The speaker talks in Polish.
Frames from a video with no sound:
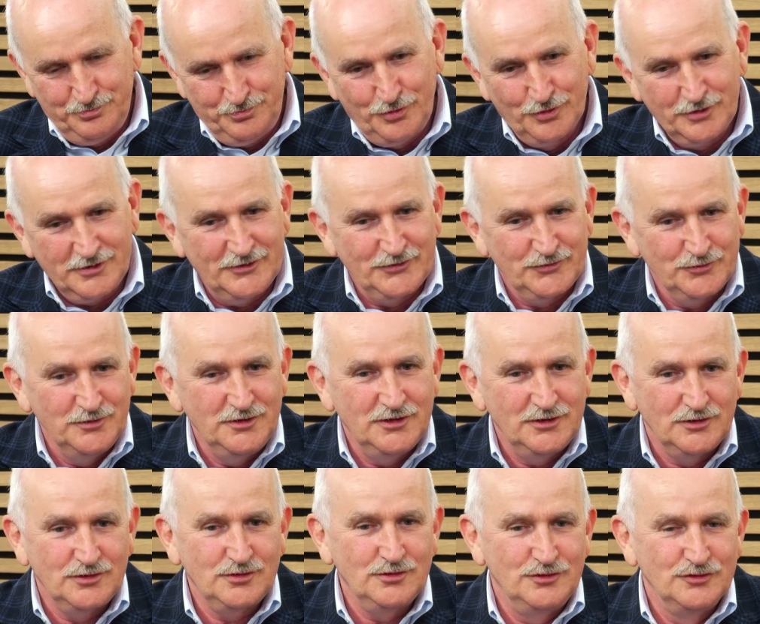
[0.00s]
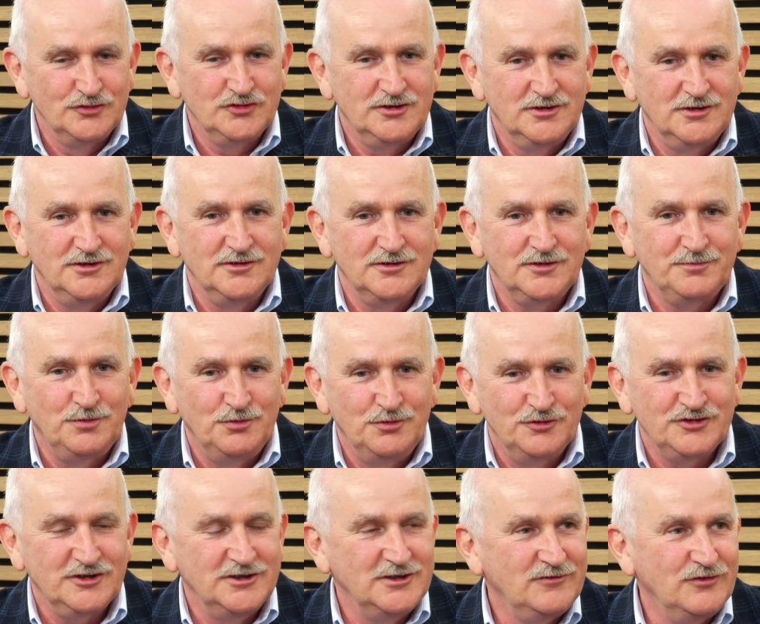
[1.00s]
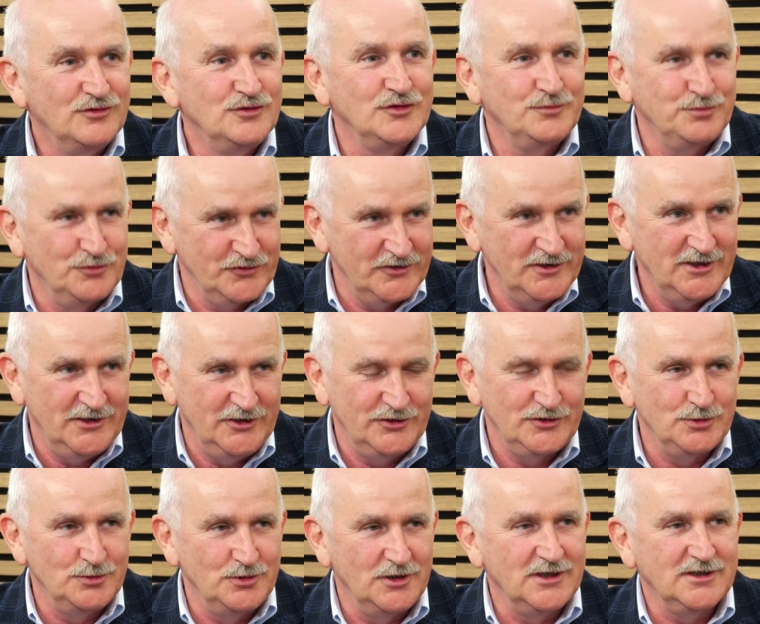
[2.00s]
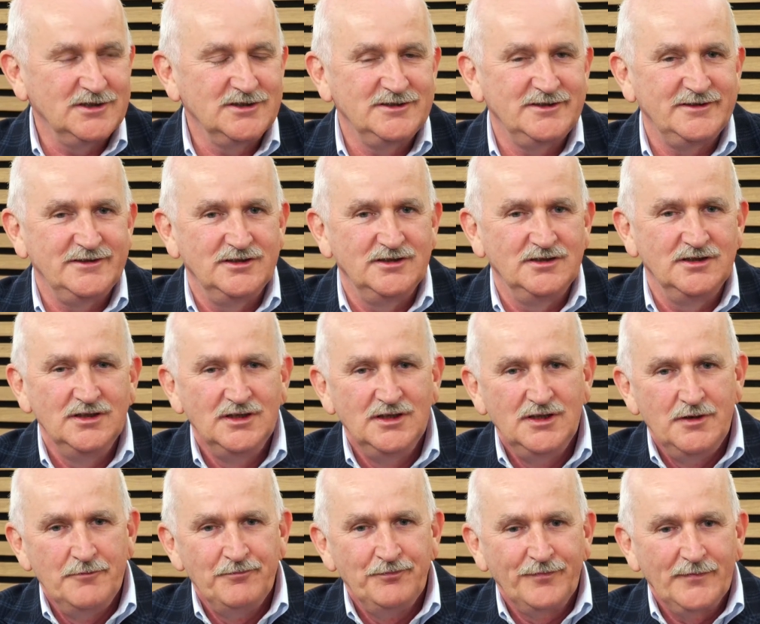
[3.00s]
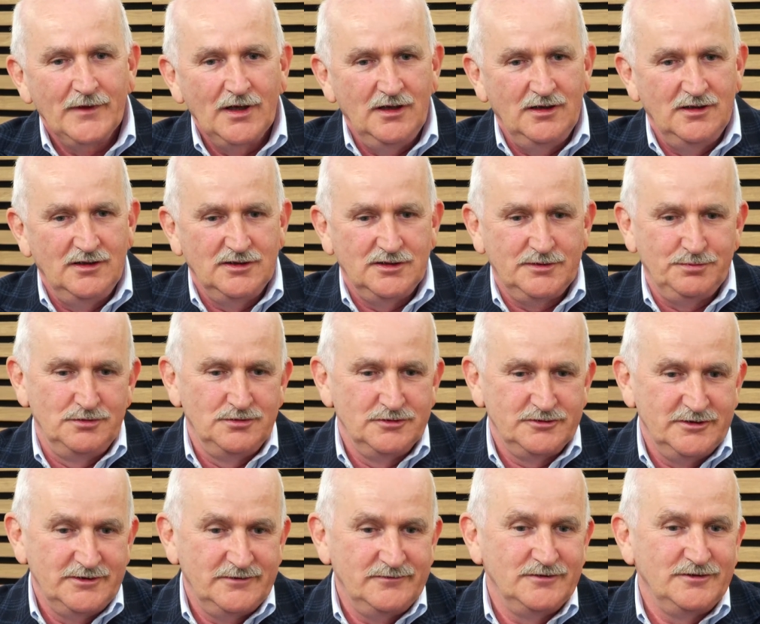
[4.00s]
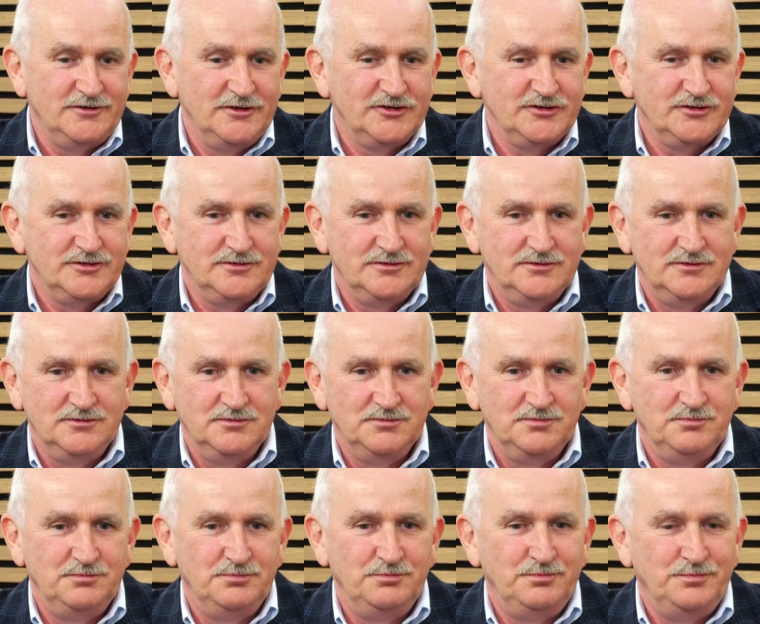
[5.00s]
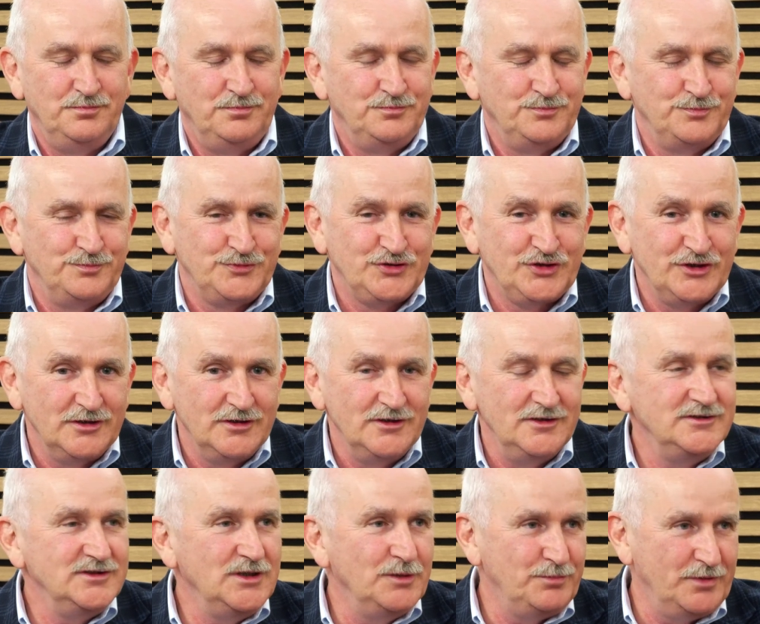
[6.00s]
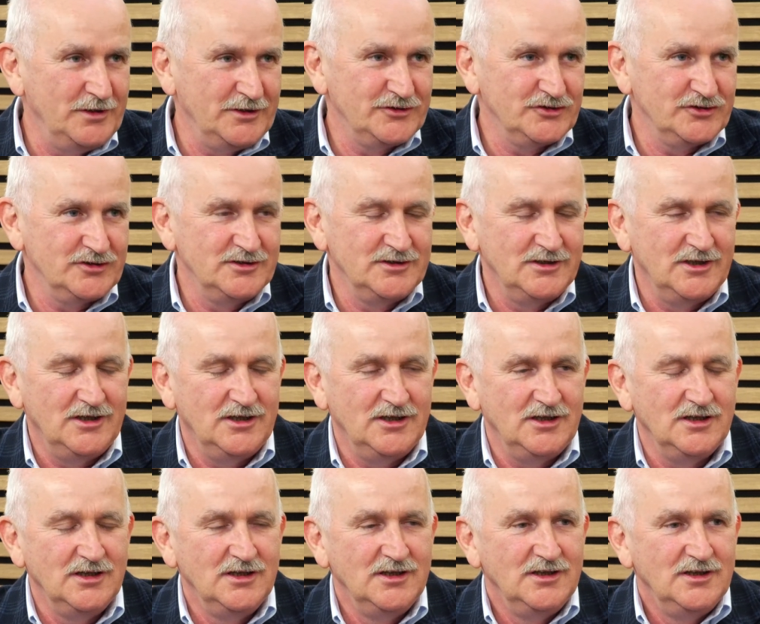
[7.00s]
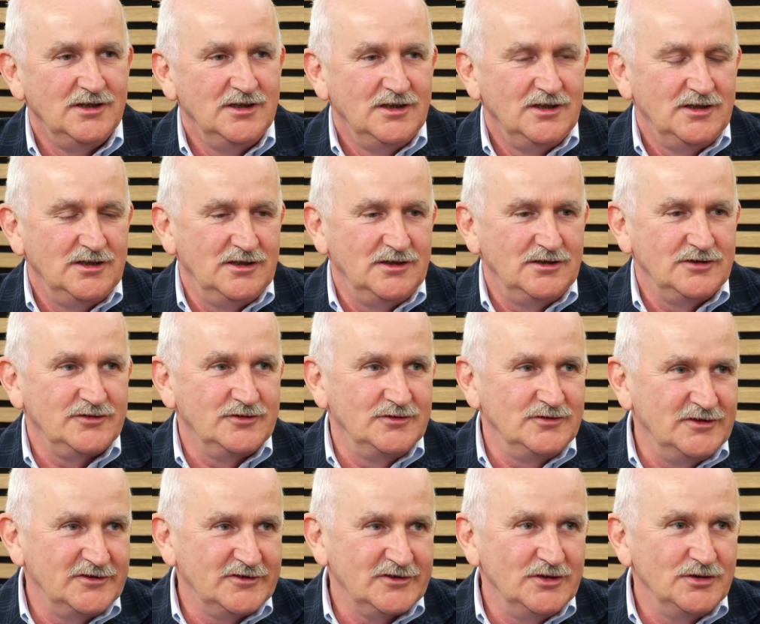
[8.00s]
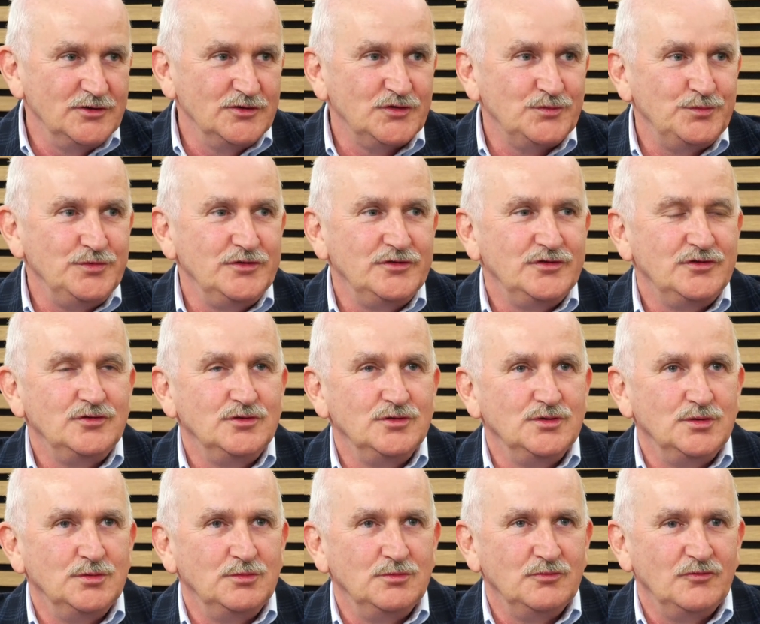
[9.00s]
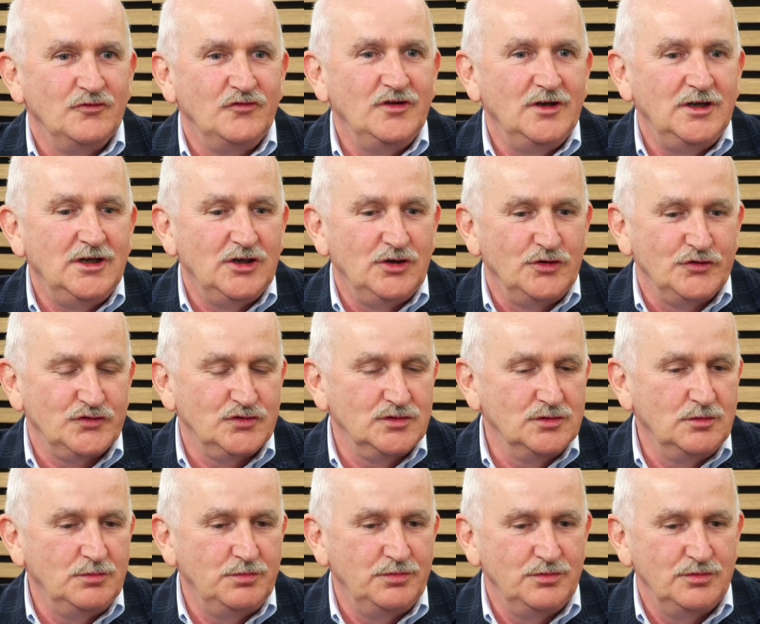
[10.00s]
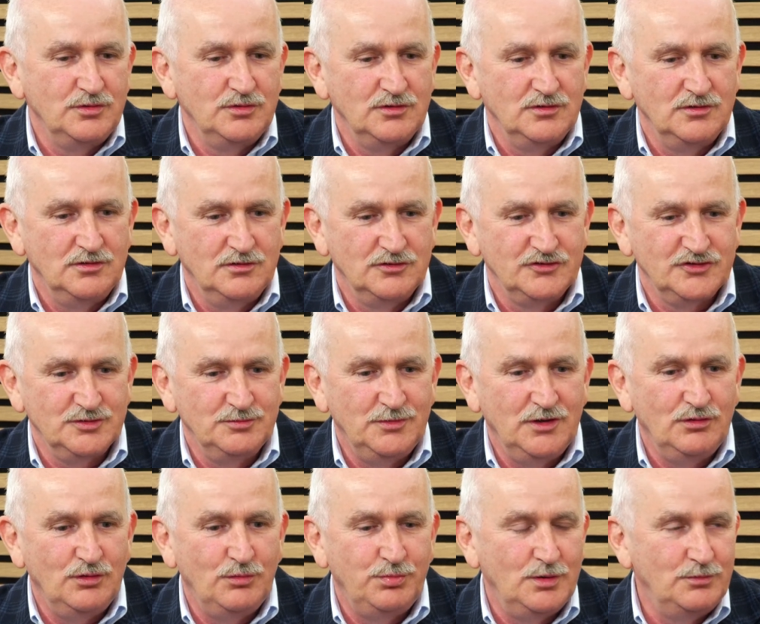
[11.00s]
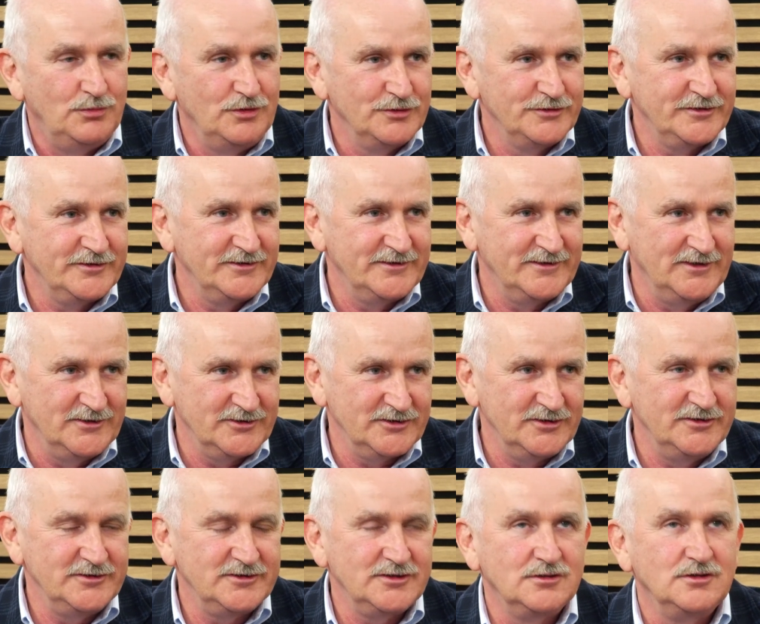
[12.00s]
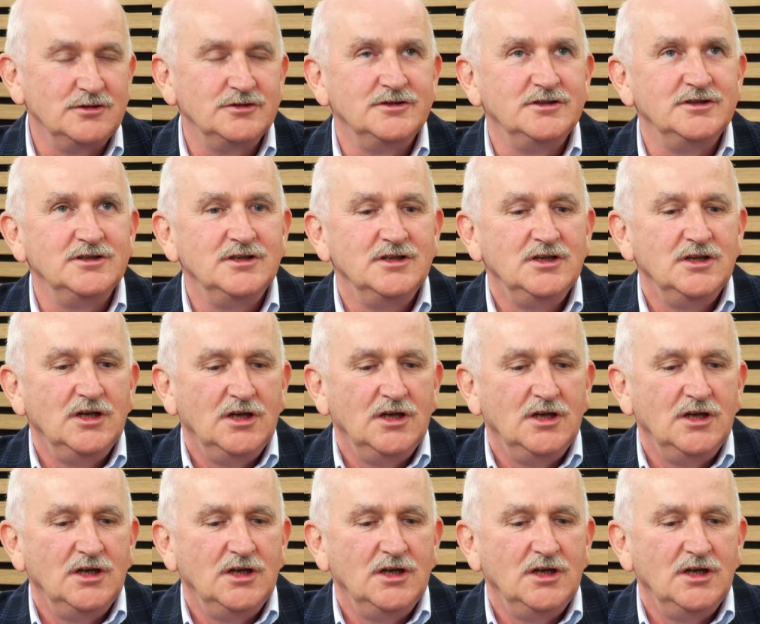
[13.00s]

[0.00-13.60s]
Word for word: pokazuje to, że społeczeństwo rozpoznaje tą akcję. Społeczeństwo też przychylnie patrzy na E, Sądeckie Hospicjum. Wiele osób e, otrzymało pomocy z naszej strony.